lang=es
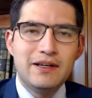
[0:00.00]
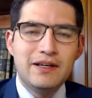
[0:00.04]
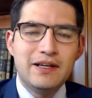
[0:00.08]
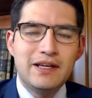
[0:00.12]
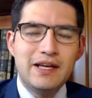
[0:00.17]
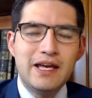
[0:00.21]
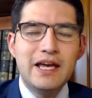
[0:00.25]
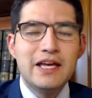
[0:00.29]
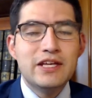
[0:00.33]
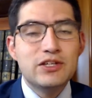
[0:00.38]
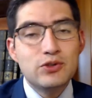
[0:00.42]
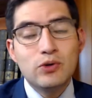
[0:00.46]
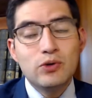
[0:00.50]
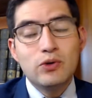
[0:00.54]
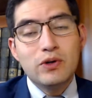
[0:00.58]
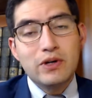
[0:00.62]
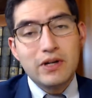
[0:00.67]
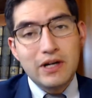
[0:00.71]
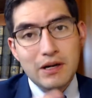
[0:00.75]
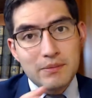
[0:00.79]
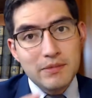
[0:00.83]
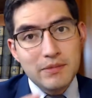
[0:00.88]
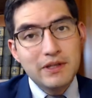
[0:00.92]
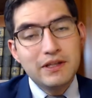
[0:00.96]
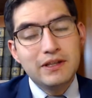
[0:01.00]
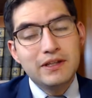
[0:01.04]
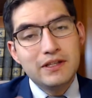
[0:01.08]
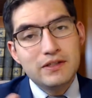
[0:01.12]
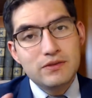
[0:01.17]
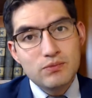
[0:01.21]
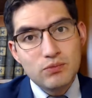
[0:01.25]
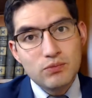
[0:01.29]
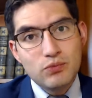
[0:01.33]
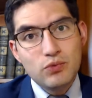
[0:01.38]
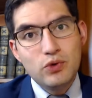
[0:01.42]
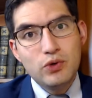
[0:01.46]
Eso realmente es
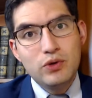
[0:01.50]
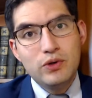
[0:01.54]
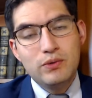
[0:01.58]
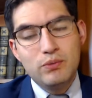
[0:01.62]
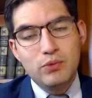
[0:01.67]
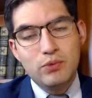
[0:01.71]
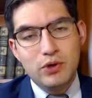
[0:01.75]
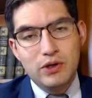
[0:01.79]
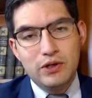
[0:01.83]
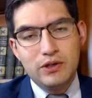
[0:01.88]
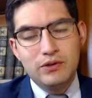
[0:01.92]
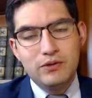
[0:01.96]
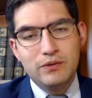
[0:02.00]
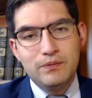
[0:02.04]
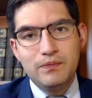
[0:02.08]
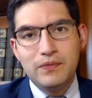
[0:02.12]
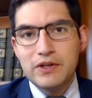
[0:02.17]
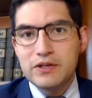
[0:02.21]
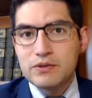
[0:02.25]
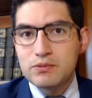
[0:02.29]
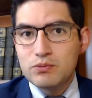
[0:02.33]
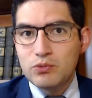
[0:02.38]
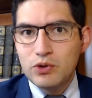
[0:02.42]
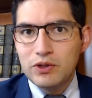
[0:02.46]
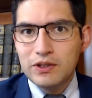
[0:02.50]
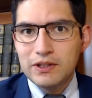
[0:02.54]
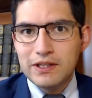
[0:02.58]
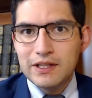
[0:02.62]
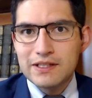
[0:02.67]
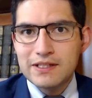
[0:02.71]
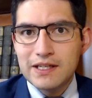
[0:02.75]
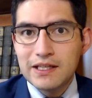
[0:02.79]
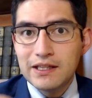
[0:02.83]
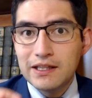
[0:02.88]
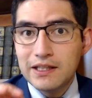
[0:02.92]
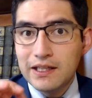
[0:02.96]
muy bueno, es muy
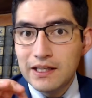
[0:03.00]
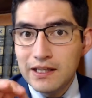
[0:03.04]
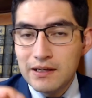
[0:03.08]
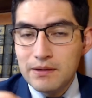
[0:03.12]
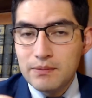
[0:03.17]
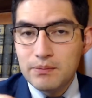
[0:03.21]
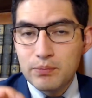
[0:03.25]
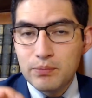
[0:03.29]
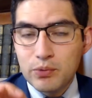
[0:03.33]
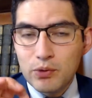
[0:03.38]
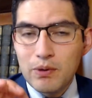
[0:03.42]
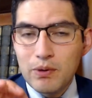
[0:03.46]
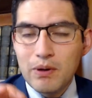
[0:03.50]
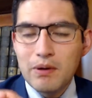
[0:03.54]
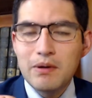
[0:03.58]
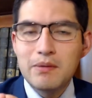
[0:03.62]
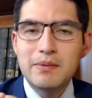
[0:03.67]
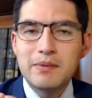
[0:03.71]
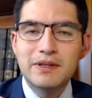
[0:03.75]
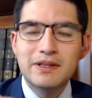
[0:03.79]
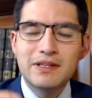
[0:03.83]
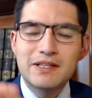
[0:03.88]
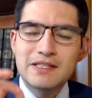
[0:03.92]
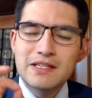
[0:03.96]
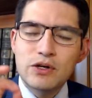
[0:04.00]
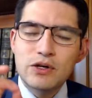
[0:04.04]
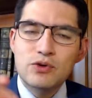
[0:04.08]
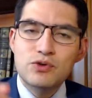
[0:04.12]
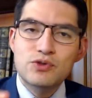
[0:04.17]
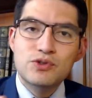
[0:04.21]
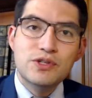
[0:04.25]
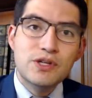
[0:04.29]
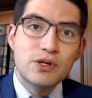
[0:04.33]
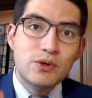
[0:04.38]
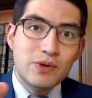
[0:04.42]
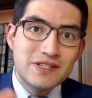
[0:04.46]
interesante y probablemente ese
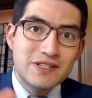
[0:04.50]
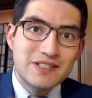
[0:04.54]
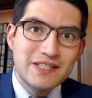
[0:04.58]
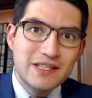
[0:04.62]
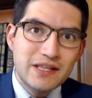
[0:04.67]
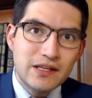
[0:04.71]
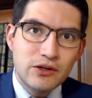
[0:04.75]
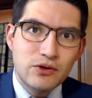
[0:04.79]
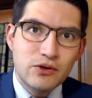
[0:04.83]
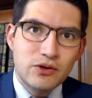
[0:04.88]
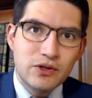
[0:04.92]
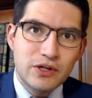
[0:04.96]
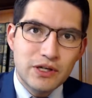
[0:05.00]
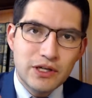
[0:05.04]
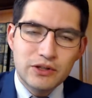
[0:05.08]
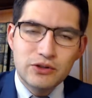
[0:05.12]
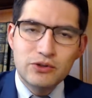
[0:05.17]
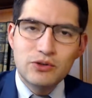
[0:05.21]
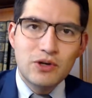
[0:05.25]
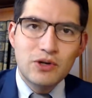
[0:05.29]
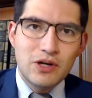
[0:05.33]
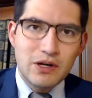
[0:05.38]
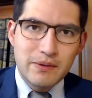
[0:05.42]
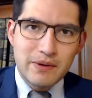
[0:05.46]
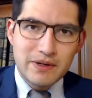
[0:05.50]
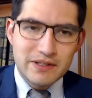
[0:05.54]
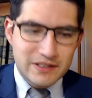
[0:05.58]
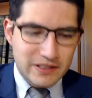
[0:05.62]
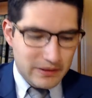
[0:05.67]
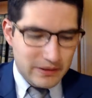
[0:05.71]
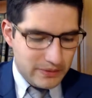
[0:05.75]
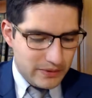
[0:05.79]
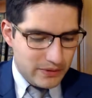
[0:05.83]
consejo así de concreto le va a servir